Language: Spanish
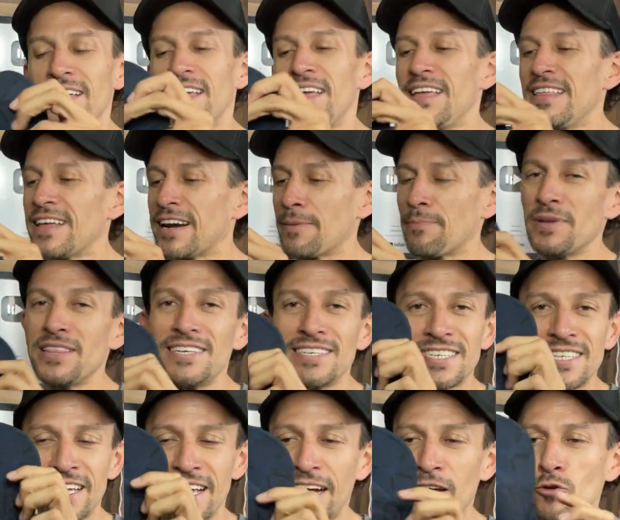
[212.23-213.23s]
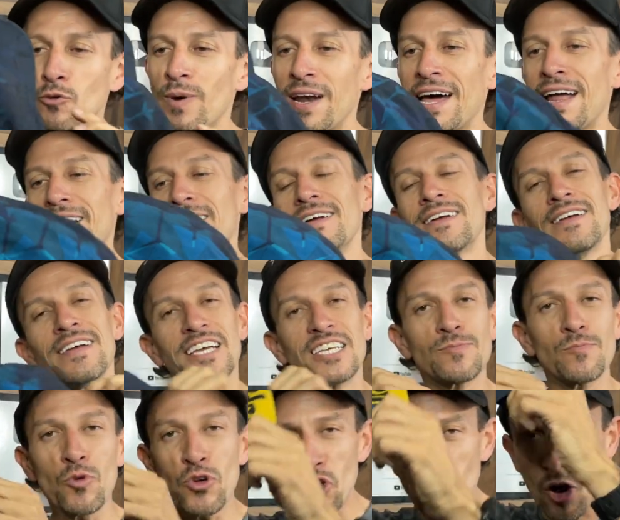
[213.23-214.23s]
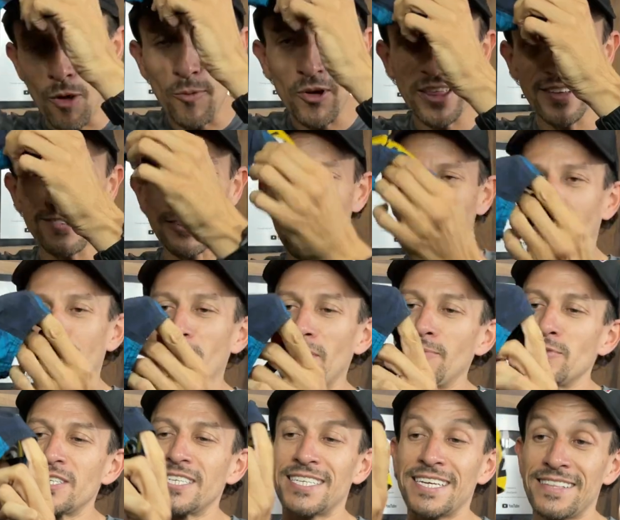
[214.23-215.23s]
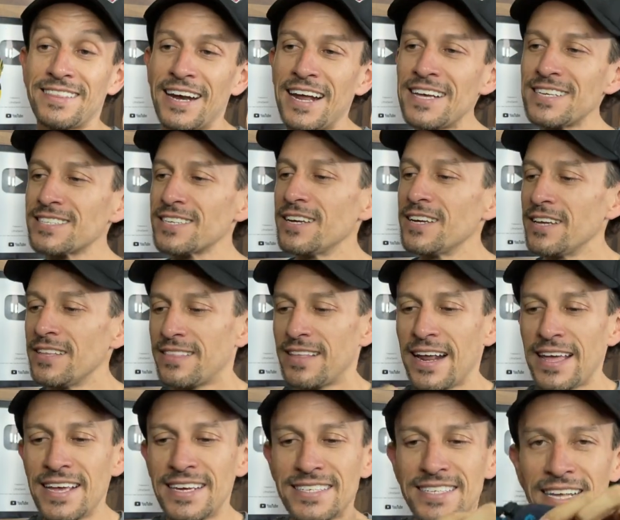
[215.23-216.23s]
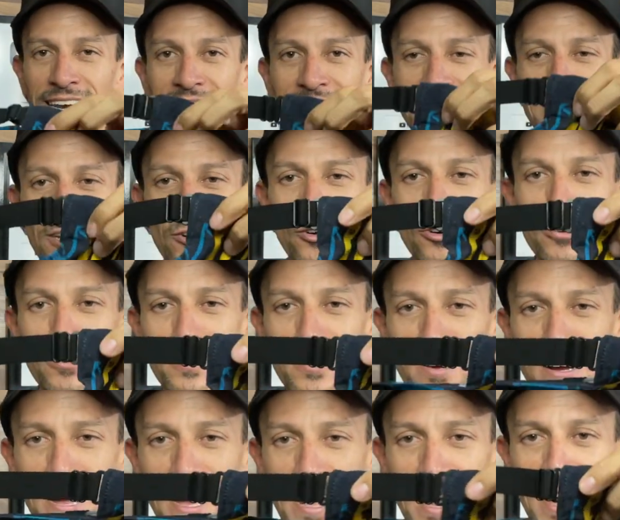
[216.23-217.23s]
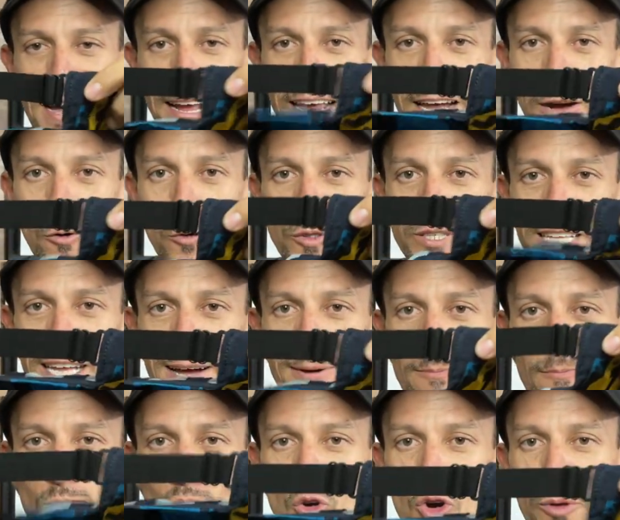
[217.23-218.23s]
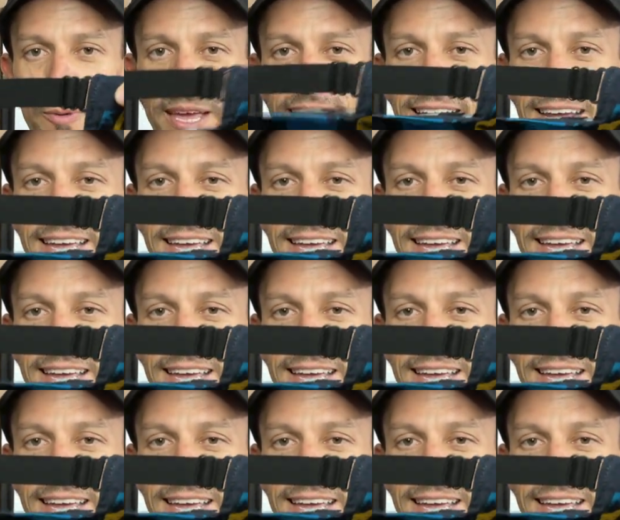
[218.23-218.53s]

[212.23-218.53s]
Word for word: Y de repente si se llega a nublar, es muy cómoda si no la ponemos hacia atrás. Trae este elástico Ah, que ajusta muy bien